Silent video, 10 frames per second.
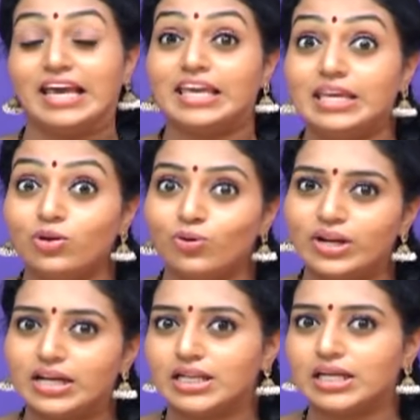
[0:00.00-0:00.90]

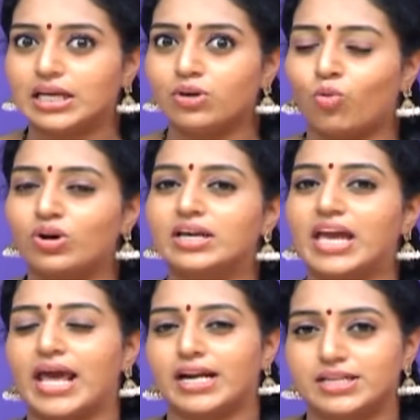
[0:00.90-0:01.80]
హీరోయిన్లని ఒక
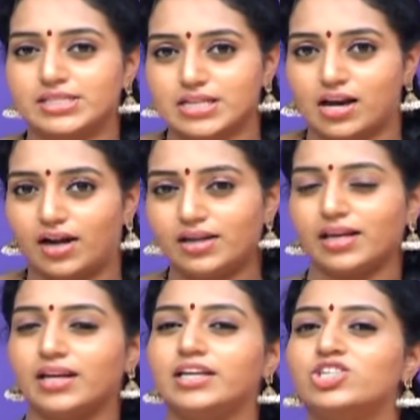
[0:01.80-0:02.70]
క్యారెక్టర్స్గా
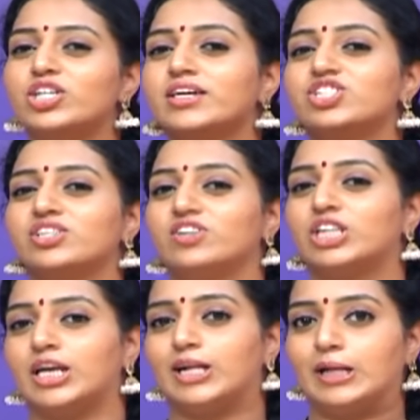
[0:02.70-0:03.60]
అంటే నిజంగా
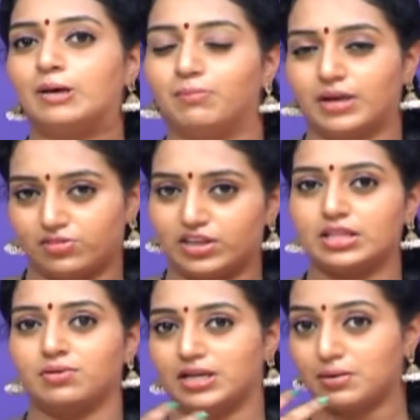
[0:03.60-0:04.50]
జీవితాలల్లో మనం
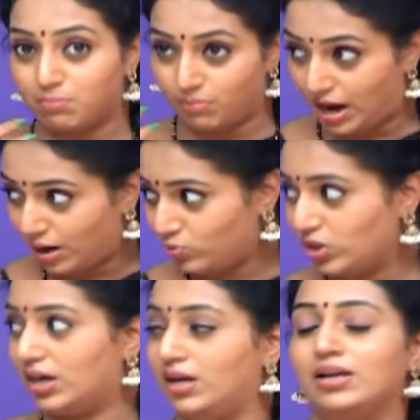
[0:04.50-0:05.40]
అందరం అంటే
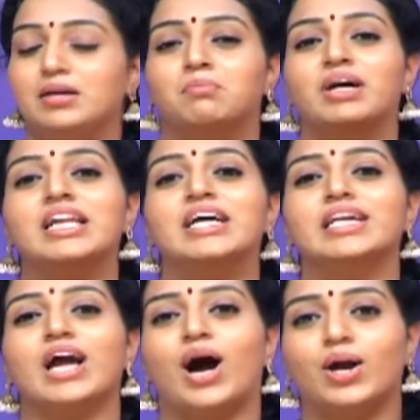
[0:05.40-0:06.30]
మామూలుగా
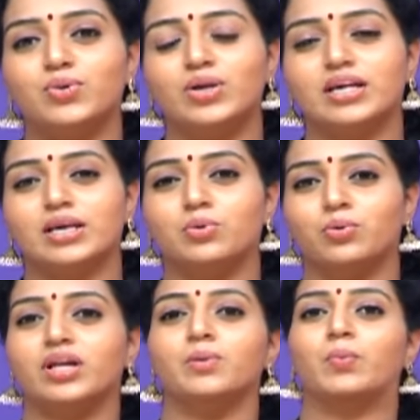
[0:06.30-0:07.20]
మనలాంటి ఆడోళ్ళకి
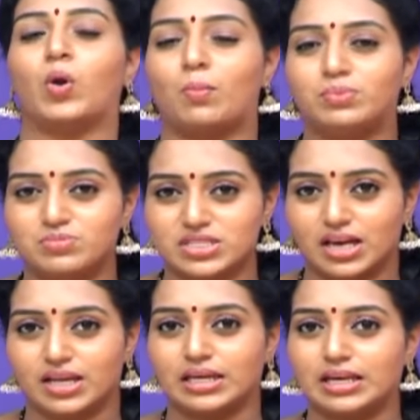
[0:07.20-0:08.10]
ఉండే ప్రాబ్లమ్స్
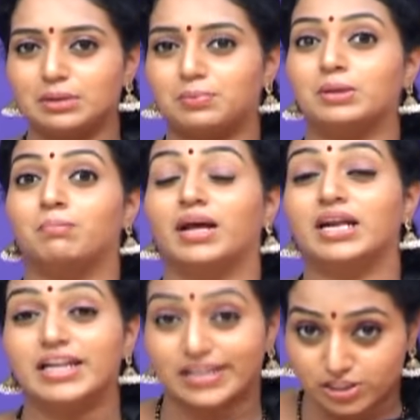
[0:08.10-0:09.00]
కానీ లేకపోతే
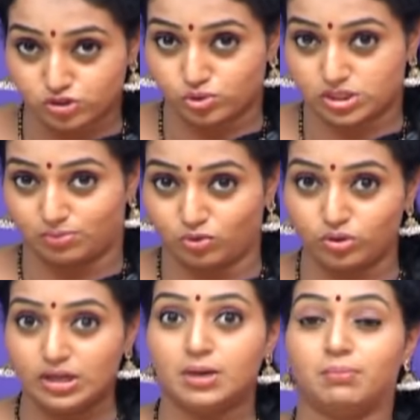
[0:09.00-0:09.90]
మనని ఎట్లా చూస్తామో
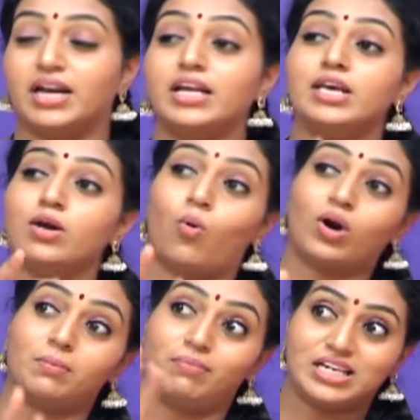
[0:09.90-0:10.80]
మనని
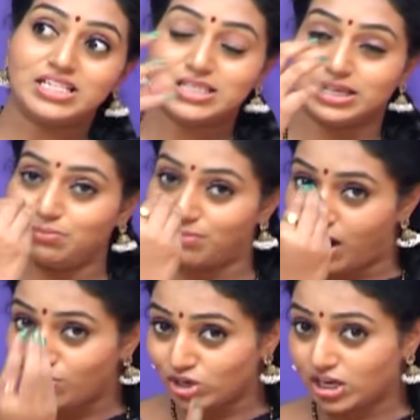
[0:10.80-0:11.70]
ఒక మనిషి
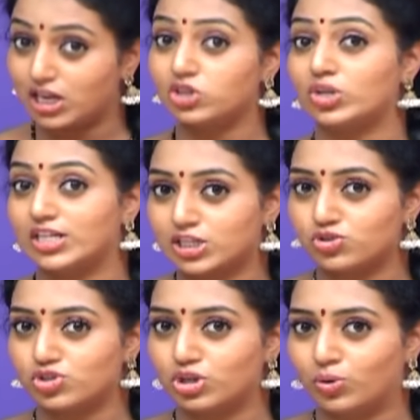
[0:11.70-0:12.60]
మామూలు కళ్ళతో ఎట్లా
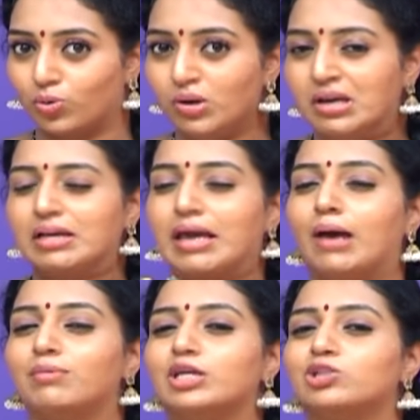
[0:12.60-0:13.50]
చూస్తాడో
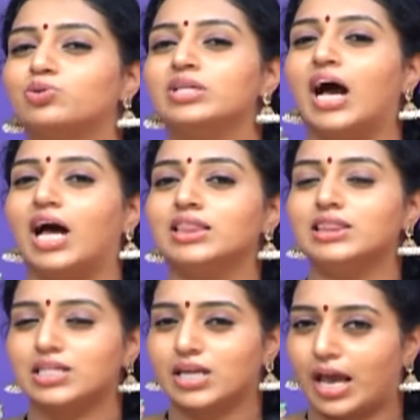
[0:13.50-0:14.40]
కెమెరాతోని
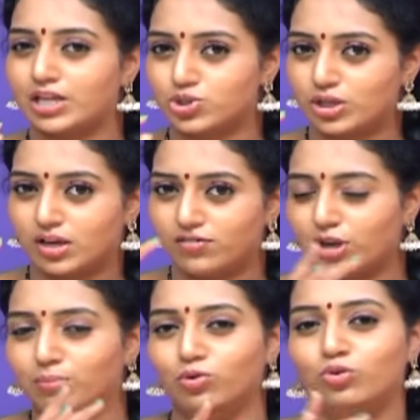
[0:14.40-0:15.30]
అంత క్యాజువల్గా
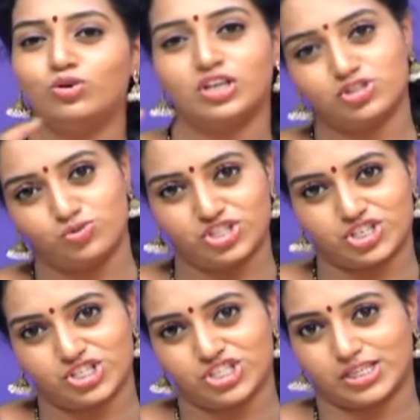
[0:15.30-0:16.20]
వీళ్ళ ముగ్గురిని
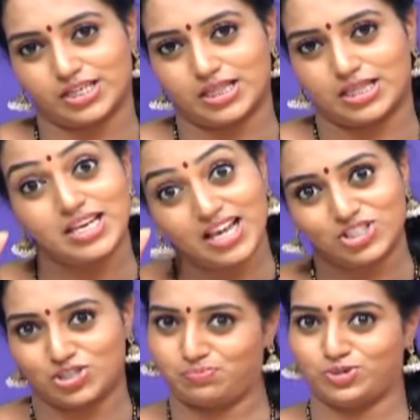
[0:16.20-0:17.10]
చూపించడం జరిగింది
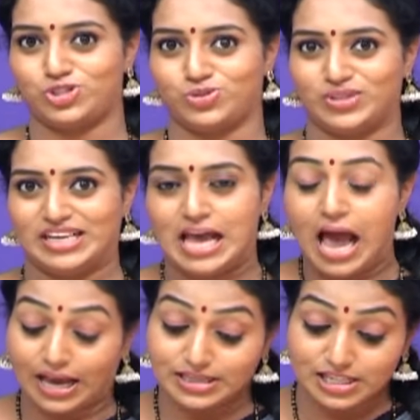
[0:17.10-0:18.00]
అని చెప్పొచ్చు
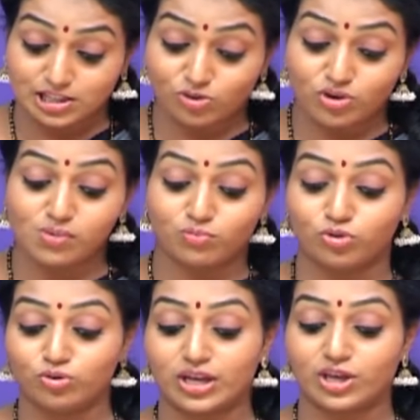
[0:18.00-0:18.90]
అయితే ఇందులో ఉన్న
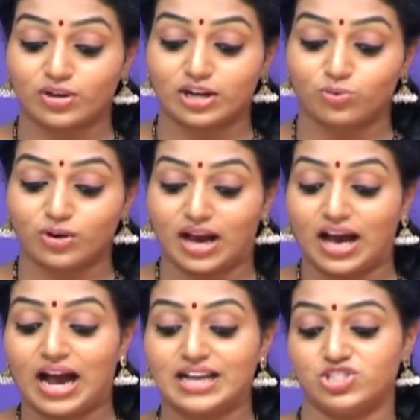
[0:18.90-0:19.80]
ముగ్గురు హీరోయిన్లు కూడా
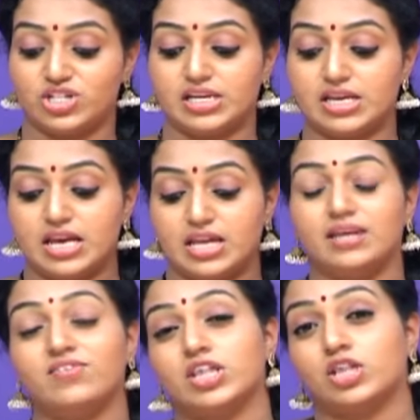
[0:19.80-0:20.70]
అంజలి
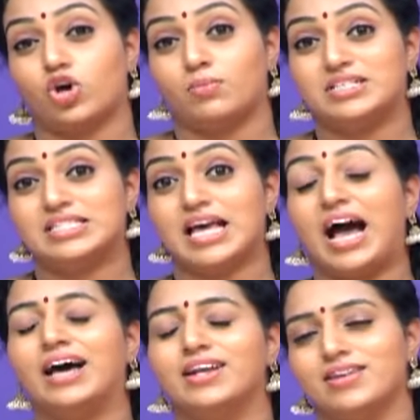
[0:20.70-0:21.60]
నివేదా థామస్
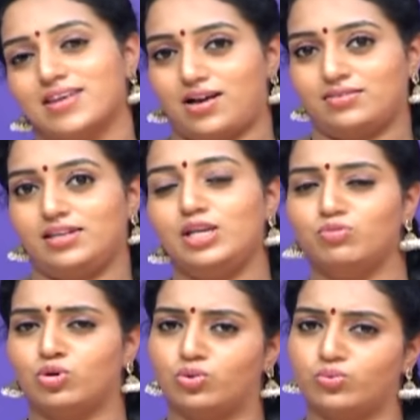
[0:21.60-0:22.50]
అనన్య ఇలా
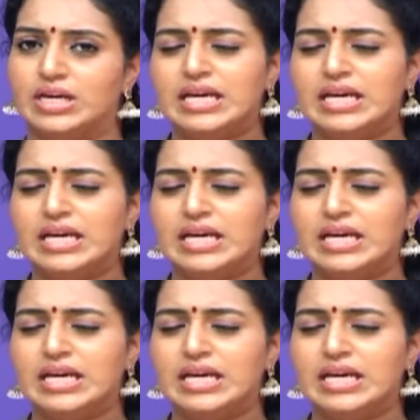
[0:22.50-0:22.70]
ముగ్గురు